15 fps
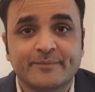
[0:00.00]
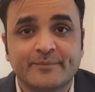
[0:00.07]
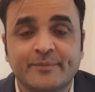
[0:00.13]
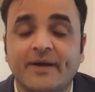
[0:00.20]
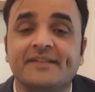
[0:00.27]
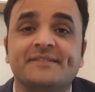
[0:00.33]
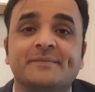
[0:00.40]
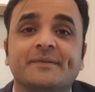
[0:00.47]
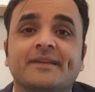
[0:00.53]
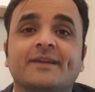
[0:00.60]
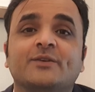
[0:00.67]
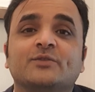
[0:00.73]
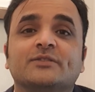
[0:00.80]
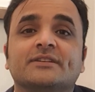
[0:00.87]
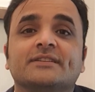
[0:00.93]
पास्ट में क्या
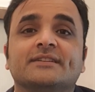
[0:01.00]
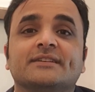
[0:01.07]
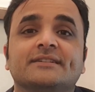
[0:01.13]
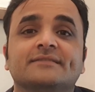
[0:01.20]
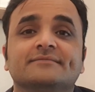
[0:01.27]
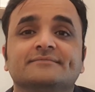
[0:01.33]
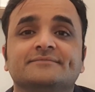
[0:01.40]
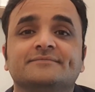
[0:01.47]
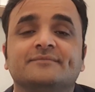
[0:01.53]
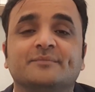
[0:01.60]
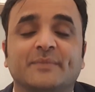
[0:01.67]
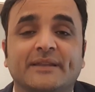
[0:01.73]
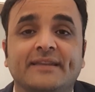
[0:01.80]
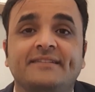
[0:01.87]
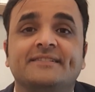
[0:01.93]
होता था
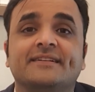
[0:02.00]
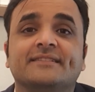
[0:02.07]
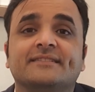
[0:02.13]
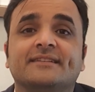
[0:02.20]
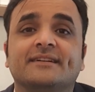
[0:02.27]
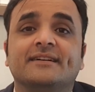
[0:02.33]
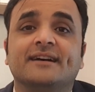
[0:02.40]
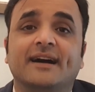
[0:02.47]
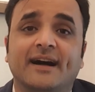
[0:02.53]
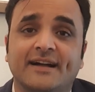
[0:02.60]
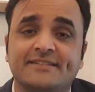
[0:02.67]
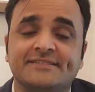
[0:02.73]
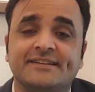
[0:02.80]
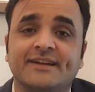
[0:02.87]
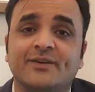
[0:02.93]
मैं नहीं जानता
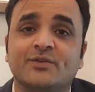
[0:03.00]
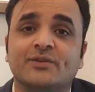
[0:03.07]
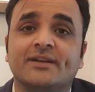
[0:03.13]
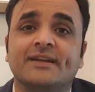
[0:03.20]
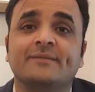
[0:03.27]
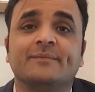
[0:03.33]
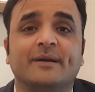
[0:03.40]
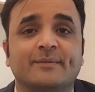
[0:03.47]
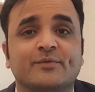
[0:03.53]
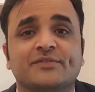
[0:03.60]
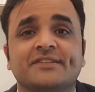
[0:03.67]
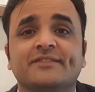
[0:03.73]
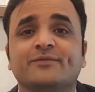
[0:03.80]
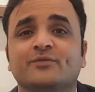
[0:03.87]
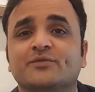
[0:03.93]
आज क्या हो रहा है मैं आपको
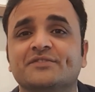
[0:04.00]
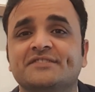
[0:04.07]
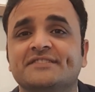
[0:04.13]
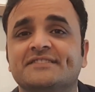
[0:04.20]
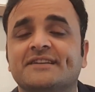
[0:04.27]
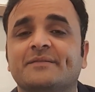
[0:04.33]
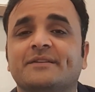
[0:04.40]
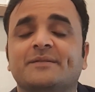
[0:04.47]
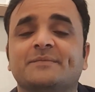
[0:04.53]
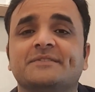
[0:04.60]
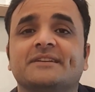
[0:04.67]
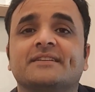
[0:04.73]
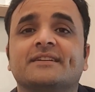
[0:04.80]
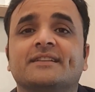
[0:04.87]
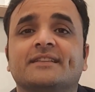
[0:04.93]
सिर्फ उस चीज़ के बारे में
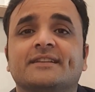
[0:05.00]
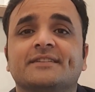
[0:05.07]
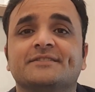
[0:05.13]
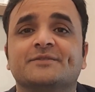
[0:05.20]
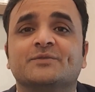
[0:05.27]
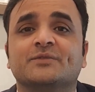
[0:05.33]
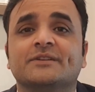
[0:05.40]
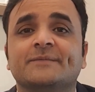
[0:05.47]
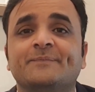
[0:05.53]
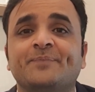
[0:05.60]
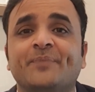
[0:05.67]
जानकारी देना चाहूँगा